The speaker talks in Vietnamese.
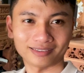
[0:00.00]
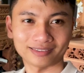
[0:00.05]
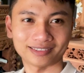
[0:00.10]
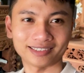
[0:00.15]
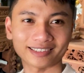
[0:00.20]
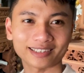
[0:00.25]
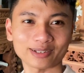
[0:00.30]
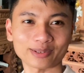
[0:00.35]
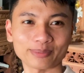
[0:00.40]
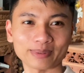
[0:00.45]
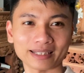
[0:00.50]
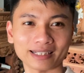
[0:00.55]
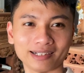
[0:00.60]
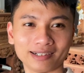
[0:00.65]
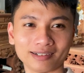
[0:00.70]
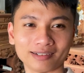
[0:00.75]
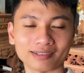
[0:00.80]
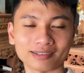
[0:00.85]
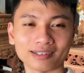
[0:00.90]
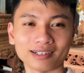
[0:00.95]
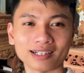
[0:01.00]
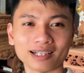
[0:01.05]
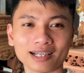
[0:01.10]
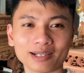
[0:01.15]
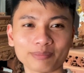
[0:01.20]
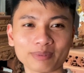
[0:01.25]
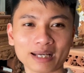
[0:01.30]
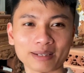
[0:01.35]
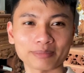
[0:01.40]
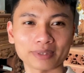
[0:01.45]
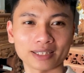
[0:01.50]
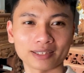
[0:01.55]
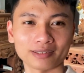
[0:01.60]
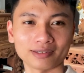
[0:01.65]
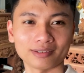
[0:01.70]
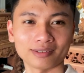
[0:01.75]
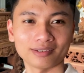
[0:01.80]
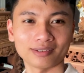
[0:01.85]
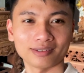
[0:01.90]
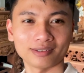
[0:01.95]
Xin chào các bác nhá, lại là em Nam đây.
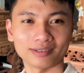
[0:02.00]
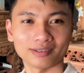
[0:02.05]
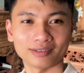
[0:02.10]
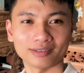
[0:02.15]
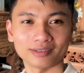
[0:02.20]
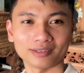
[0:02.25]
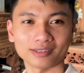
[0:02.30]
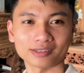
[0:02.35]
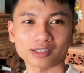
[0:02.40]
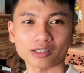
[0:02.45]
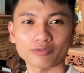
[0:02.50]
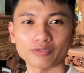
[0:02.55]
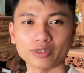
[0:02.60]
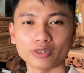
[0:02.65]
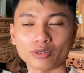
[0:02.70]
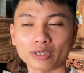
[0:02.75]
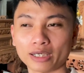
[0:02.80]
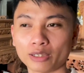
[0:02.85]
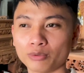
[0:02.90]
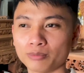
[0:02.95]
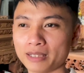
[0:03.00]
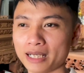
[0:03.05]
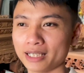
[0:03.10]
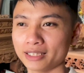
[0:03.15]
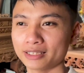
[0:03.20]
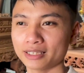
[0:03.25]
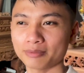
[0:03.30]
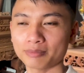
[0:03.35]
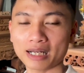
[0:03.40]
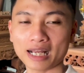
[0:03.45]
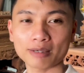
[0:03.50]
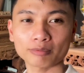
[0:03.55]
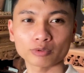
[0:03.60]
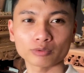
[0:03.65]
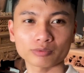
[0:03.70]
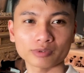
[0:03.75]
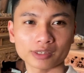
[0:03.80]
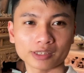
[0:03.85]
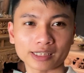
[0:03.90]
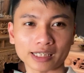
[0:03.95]
Trong video ngày hôm nay thì em Nam
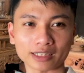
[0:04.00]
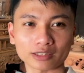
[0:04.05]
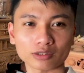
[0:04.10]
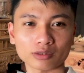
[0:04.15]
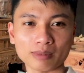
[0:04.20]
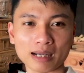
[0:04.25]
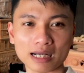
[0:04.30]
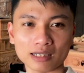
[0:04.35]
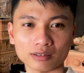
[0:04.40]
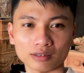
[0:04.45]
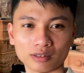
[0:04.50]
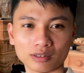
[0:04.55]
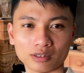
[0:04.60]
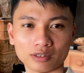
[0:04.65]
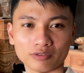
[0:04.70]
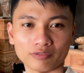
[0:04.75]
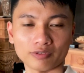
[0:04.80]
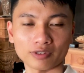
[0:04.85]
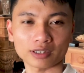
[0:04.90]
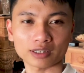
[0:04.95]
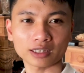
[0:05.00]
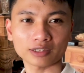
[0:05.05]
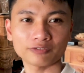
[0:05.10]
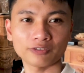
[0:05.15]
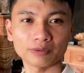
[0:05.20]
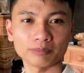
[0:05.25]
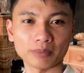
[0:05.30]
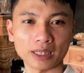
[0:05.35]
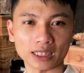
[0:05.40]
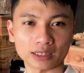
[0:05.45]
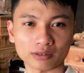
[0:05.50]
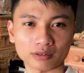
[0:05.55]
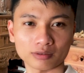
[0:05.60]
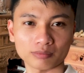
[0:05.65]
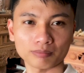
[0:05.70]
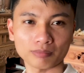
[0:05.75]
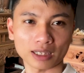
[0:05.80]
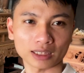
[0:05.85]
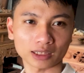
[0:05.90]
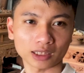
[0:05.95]
cũng chia sẻ cho các bác về cách phân biệt
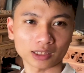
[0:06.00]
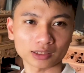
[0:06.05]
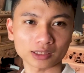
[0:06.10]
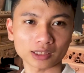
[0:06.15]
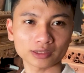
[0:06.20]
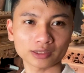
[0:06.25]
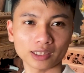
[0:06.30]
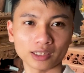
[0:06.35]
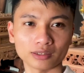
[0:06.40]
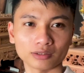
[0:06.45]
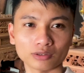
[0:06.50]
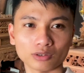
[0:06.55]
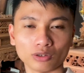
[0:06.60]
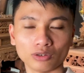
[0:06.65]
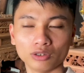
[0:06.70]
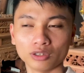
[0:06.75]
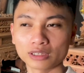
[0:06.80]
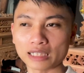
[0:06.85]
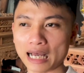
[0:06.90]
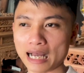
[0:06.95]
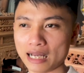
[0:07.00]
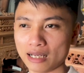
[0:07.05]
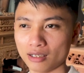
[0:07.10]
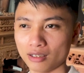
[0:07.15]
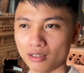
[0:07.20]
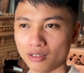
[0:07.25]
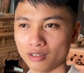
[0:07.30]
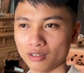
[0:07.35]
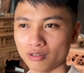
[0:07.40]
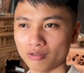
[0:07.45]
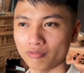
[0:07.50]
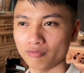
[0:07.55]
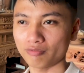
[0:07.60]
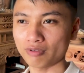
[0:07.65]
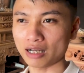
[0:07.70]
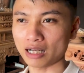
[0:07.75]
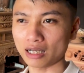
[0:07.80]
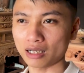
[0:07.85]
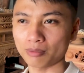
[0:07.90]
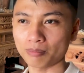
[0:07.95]
bàn thờ gia tiên gỗ hương đá
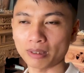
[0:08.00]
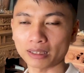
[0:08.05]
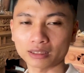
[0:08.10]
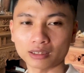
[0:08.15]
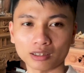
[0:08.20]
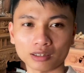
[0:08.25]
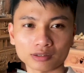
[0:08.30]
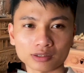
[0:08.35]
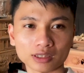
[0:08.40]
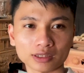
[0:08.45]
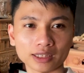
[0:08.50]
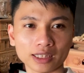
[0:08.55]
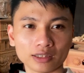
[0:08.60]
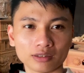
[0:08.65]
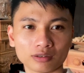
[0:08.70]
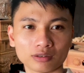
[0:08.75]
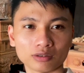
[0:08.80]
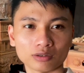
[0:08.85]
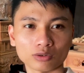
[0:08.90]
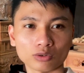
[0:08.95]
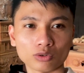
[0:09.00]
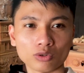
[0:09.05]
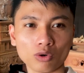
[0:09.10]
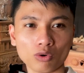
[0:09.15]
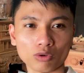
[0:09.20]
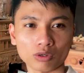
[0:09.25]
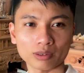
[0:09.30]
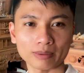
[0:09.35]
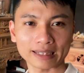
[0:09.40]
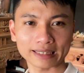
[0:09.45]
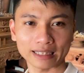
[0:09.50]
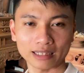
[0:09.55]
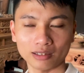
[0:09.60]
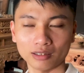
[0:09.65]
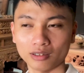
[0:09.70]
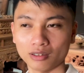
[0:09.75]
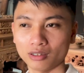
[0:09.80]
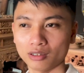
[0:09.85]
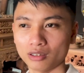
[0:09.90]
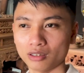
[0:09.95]
và bàn thờ gia tiên gỗ gụ các bác nhá.
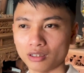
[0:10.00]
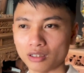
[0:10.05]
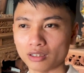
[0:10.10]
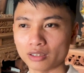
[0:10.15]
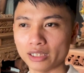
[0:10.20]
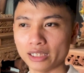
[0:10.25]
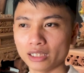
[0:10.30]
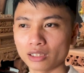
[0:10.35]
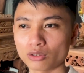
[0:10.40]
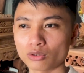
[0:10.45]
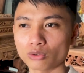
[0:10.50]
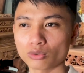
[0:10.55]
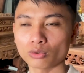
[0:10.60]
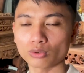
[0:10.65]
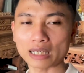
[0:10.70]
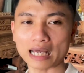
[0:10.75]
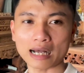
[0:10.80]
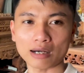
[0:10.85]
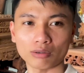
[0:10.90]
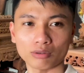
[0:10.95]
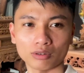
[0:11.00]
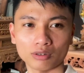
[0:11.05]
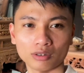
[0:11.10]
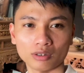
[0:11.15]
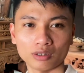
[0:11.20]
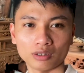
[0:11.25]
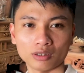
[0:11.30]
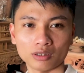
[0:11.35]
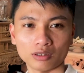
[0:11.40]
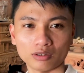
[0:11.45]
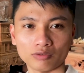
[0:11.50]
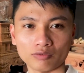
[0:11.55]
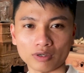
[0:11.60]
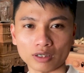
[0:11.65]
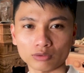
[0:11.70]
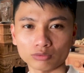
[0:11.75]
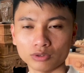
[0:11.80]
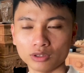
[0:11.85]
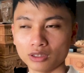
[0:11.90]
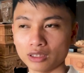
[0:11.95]
Ở đây là gỗ gụ Lào, và
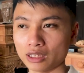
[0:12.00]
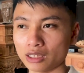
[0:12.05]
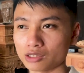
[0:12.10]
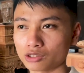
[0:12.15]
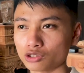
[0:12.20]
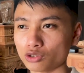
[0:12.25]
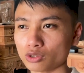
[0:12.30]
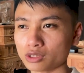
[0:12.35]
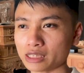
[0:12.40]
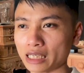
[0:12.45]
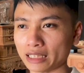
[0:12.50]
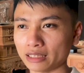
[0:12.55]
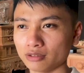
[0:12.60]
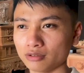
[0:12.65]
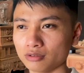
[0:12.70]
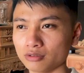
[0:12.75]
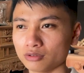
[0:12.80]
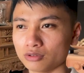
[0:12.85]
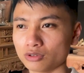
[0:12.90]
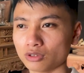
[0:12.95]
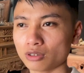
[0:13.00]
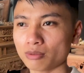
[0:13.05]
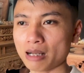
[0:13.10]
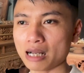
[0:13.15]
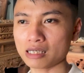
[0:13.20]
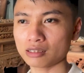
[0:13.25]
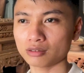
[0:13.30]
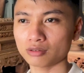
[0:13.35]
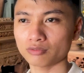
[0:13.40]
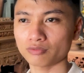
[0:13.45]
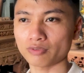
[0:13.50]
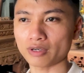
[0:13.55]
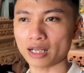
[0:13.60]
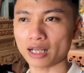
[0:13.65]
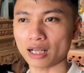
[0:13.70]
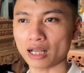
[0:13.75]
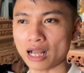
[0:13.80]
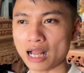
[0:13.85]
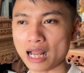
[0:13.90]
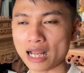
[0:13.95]
cũng như là so sánh cho các bác
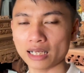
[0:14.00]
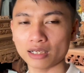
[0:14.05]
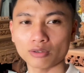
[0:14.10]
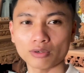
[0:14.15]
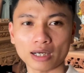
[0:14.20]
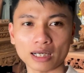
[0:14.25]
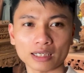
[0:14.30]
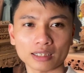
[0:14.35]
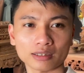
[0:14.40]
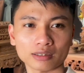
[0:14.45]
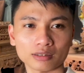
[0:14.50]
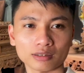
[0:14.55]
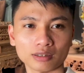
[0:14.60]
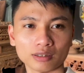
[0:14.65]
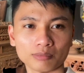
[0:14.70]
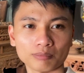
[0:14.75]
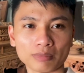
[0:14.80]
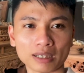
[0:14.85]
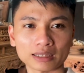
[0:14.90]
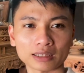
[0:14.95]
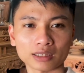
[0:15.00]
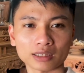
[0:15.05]
về hai loại bàn